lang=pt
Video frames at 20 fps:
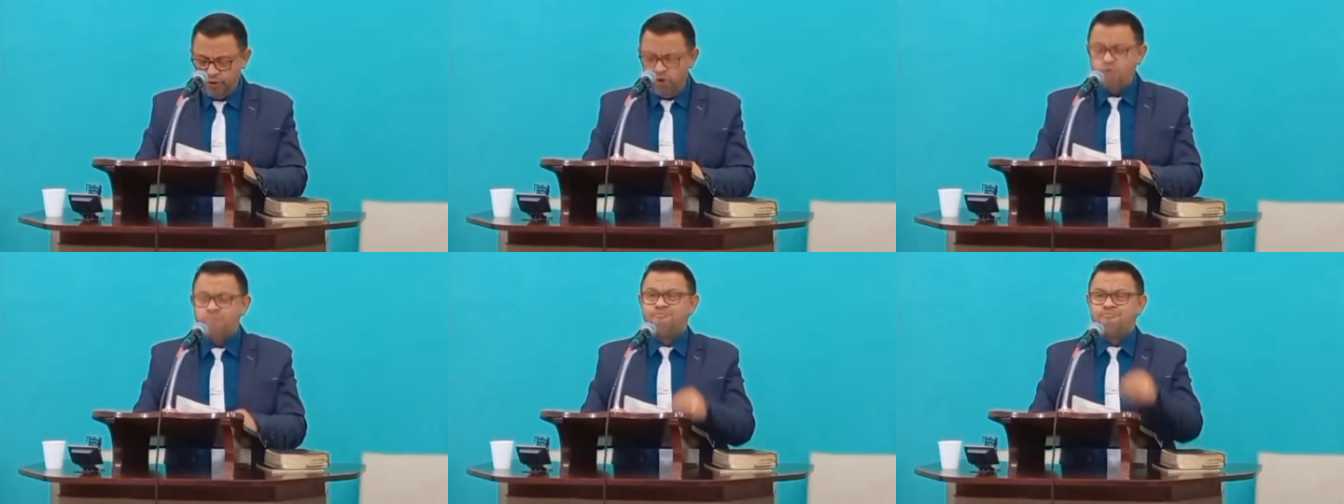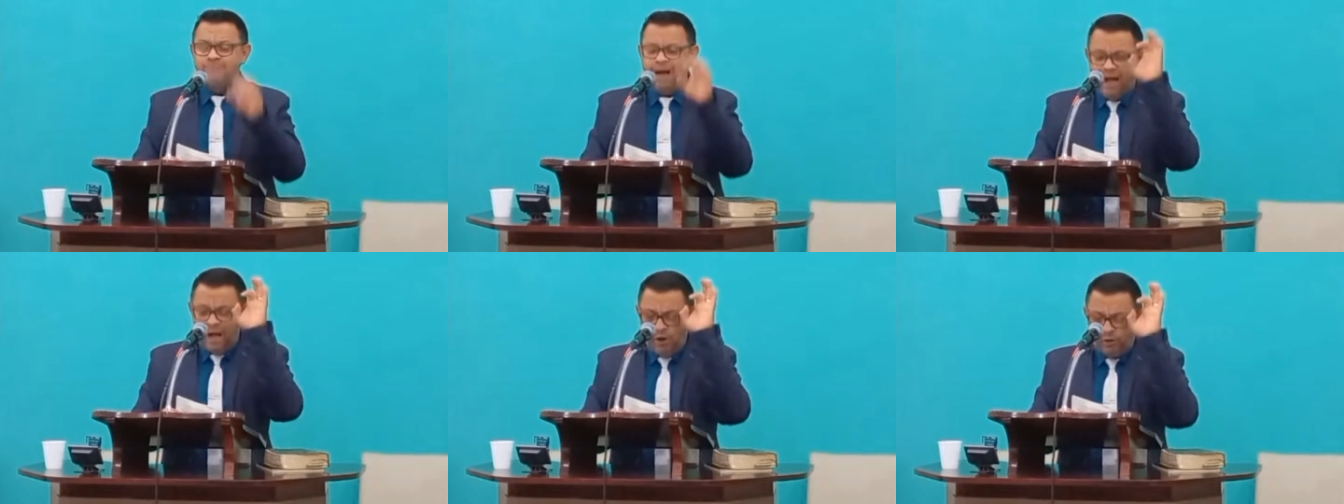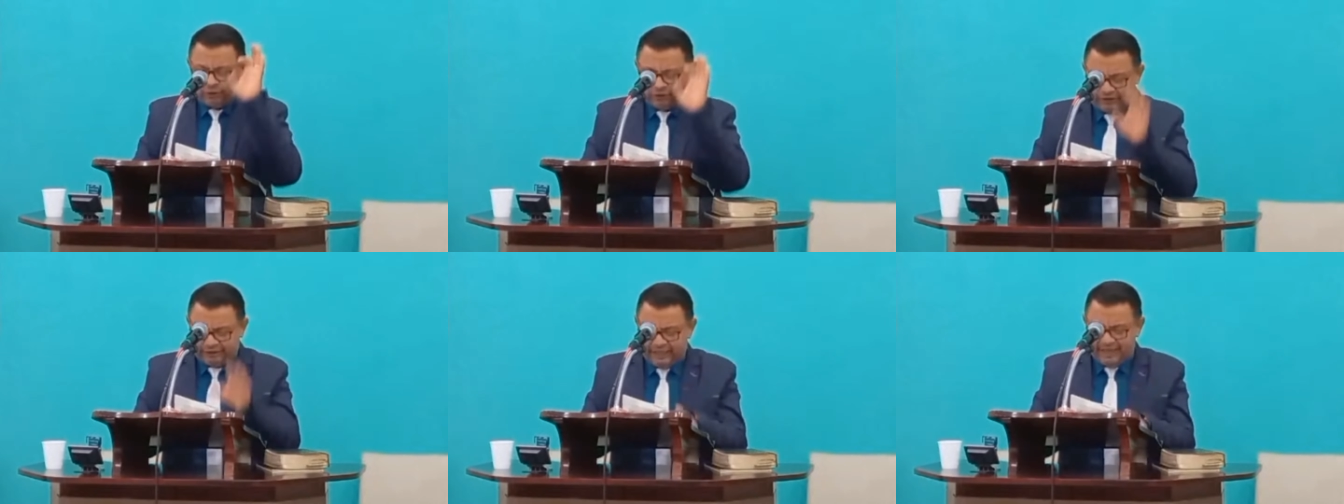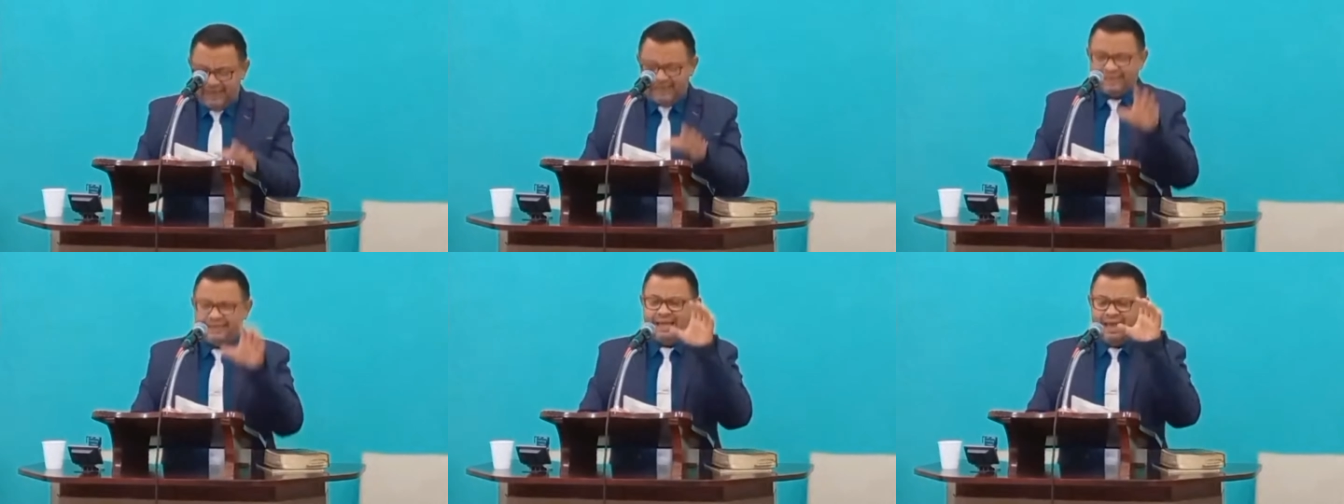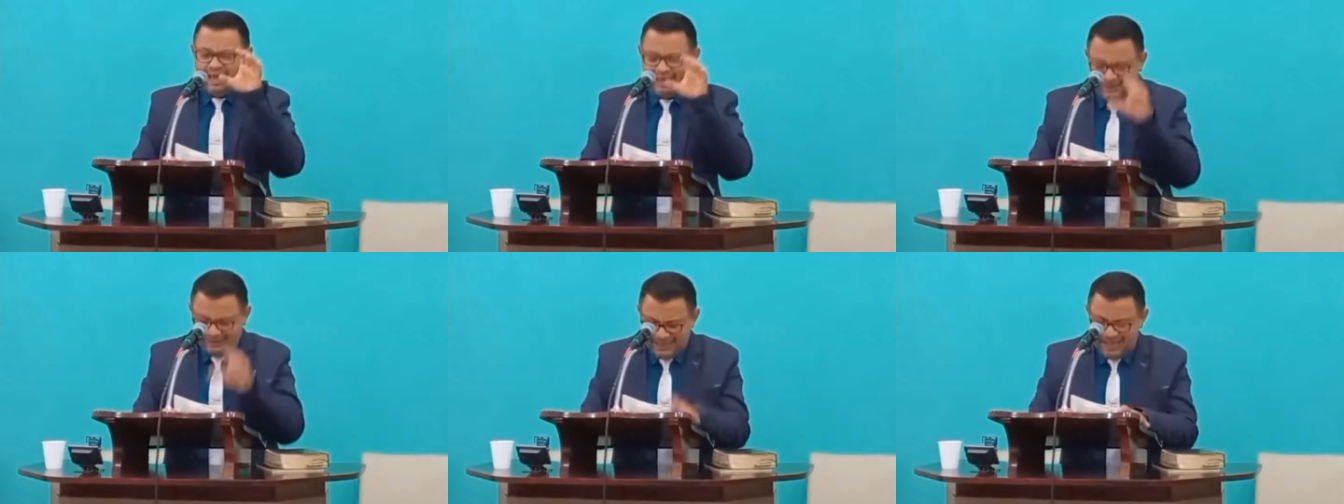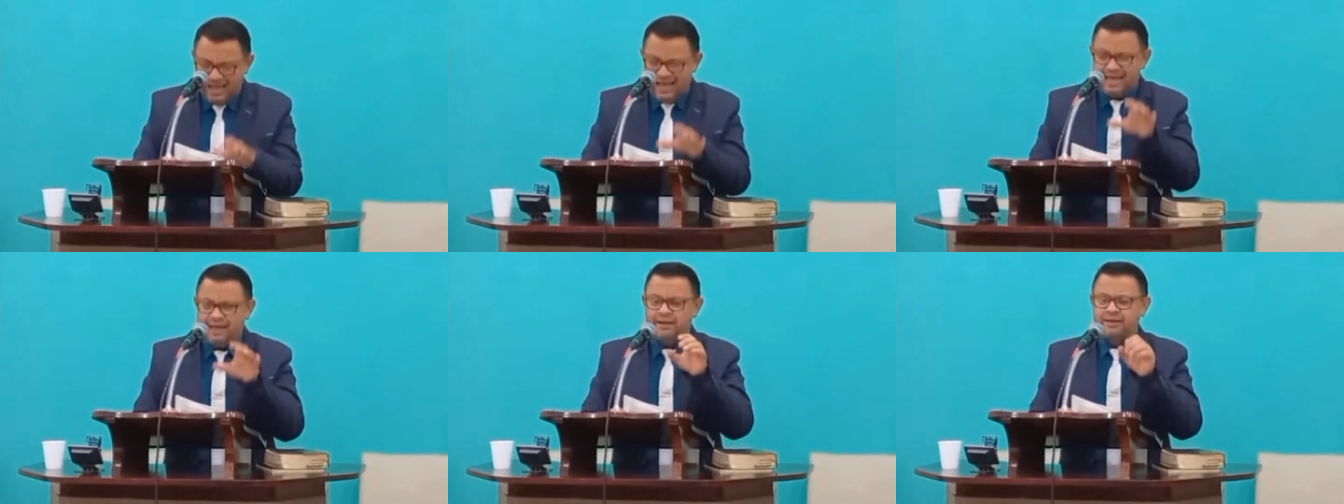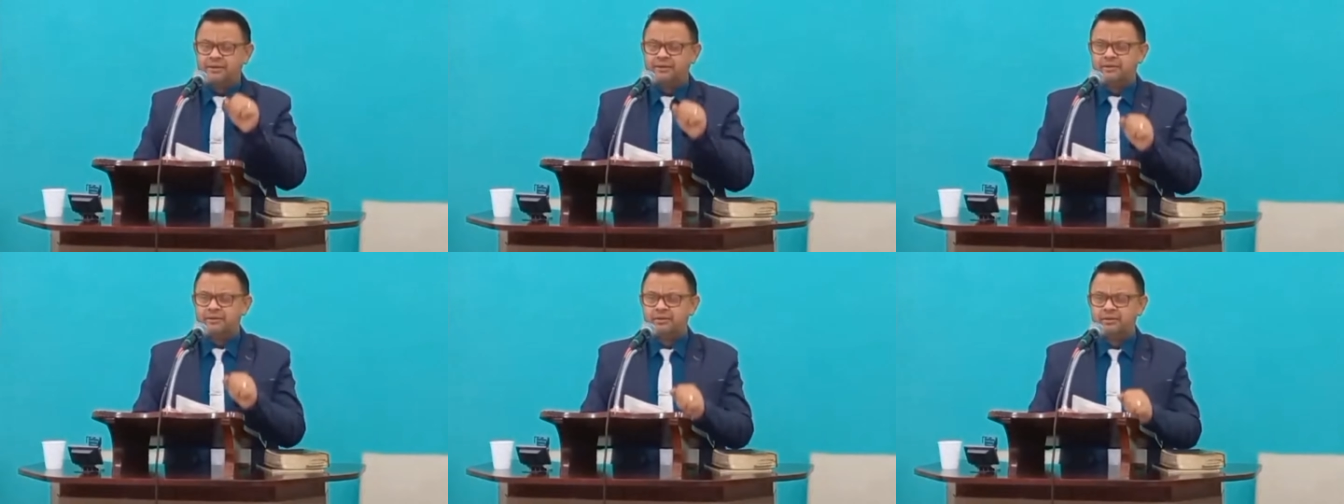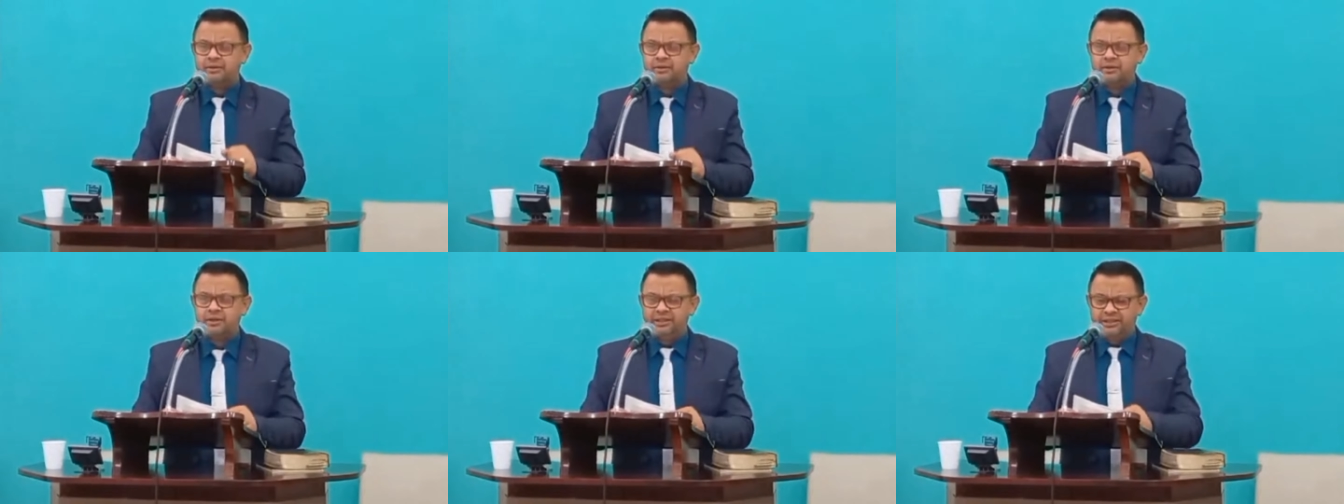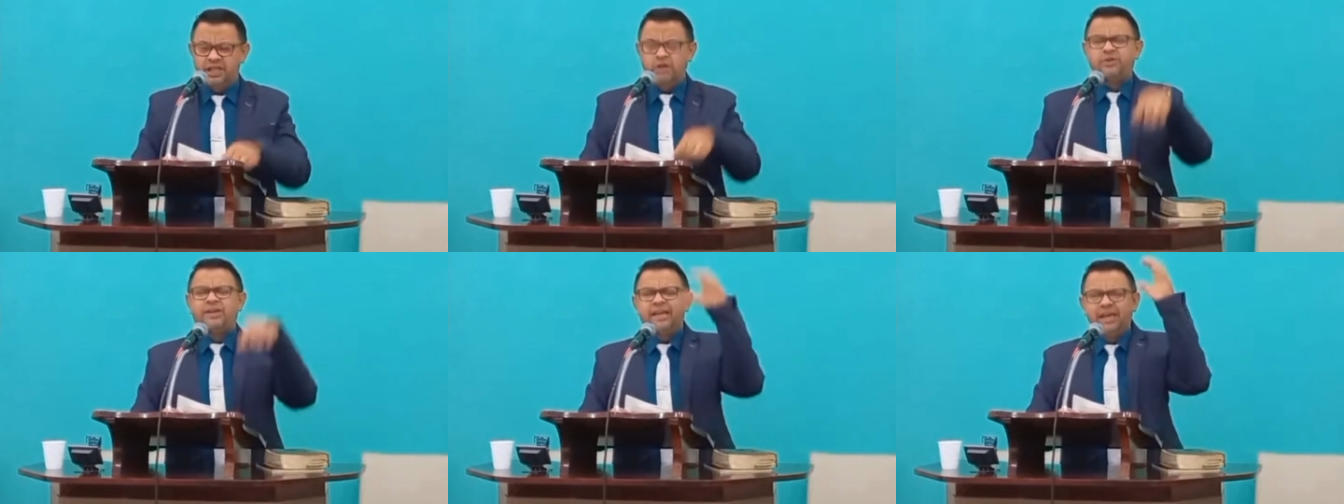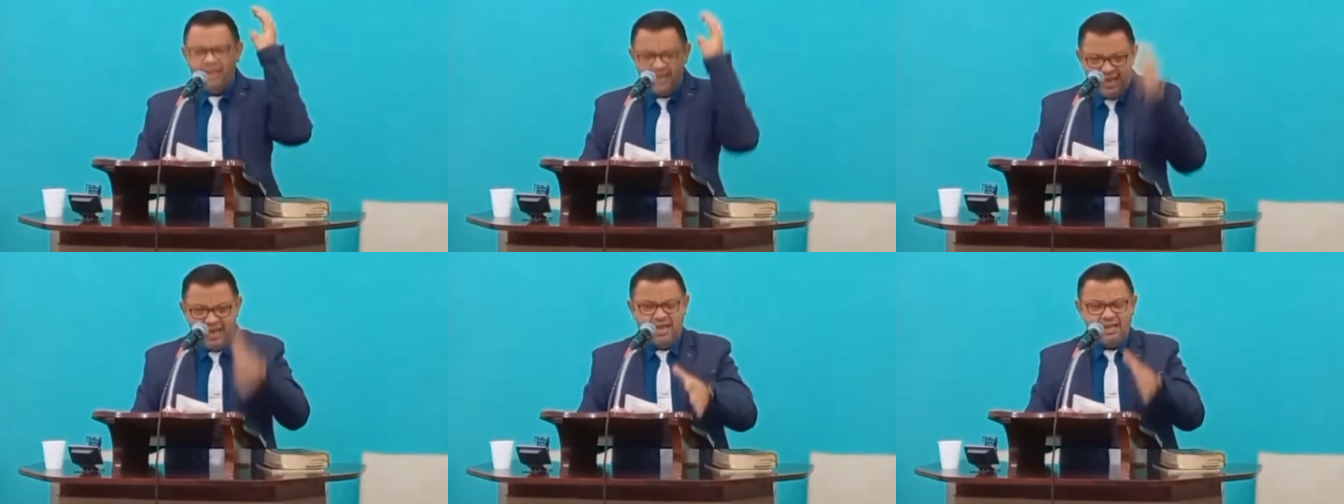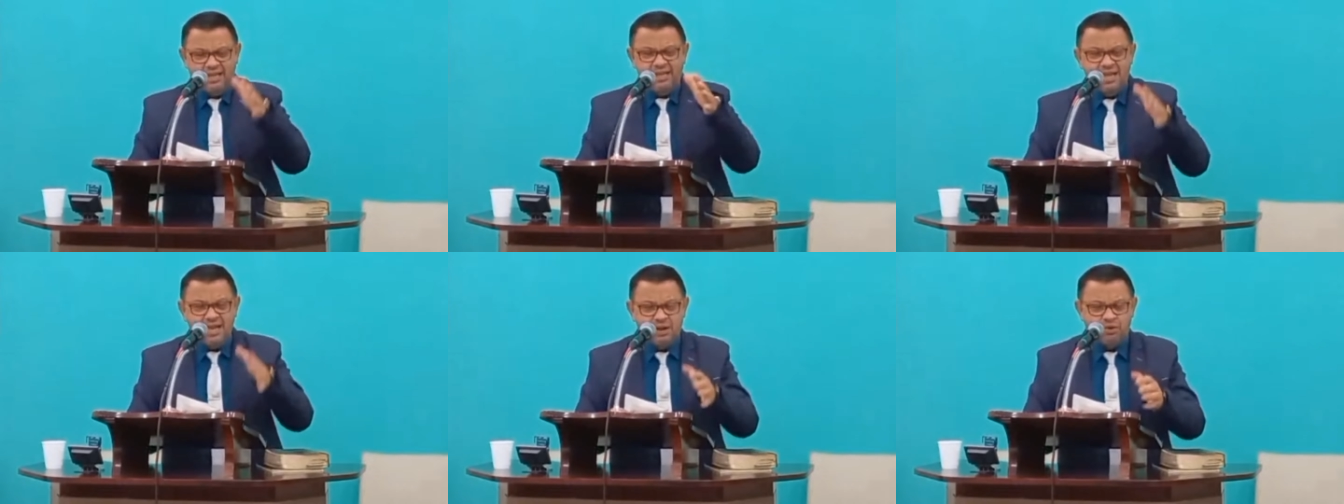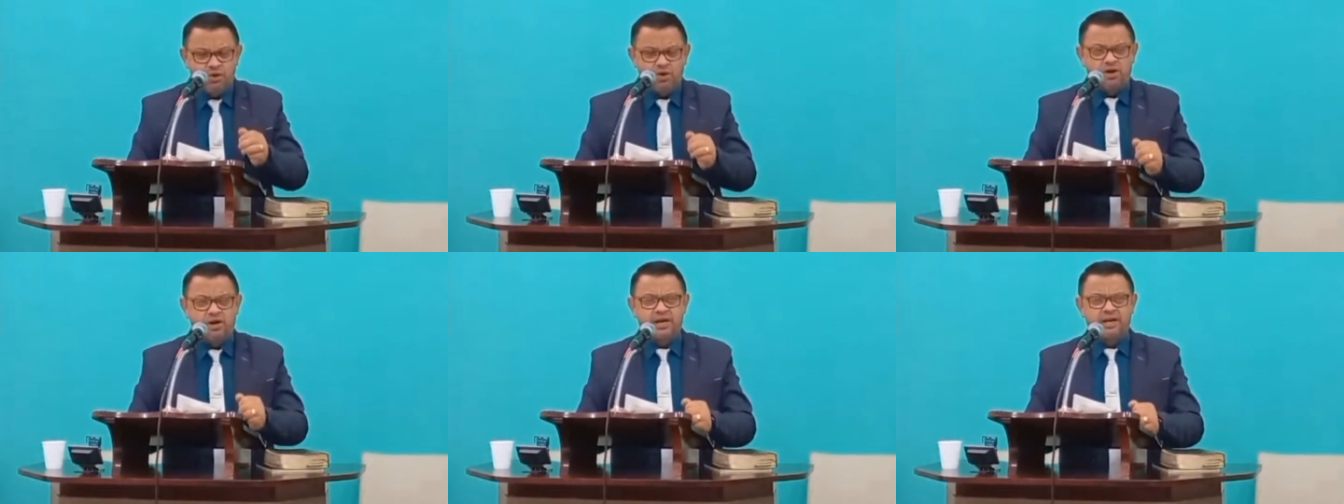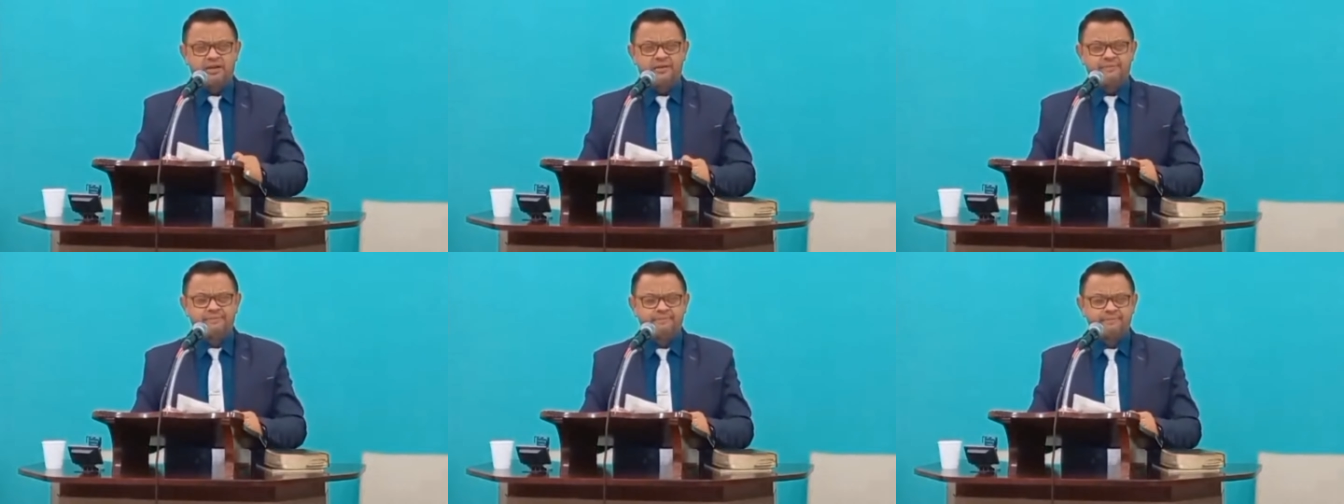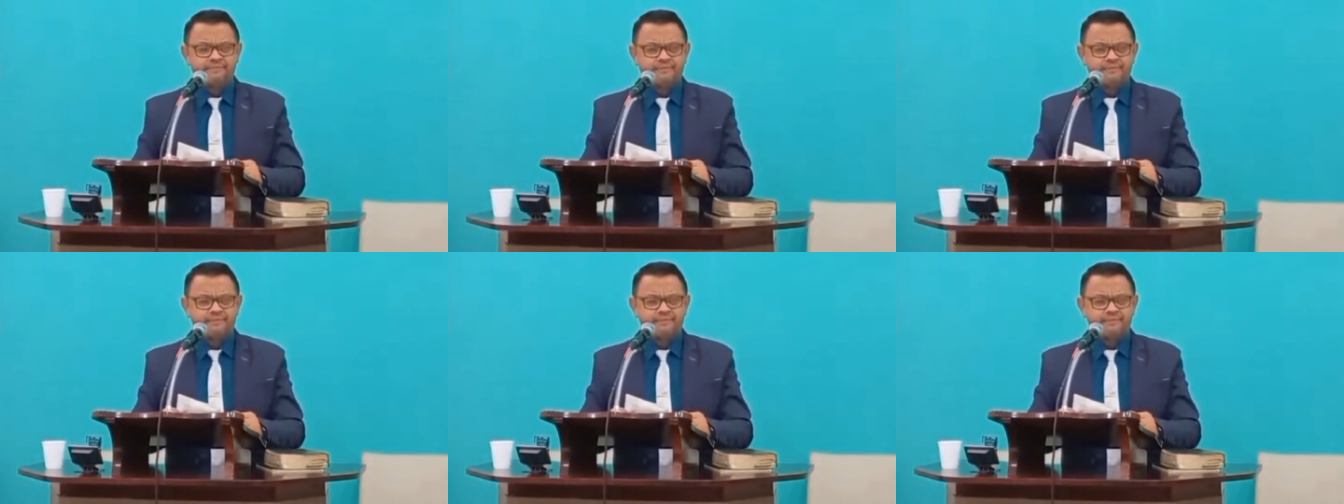O mal tem que reinar. Então que reine agora.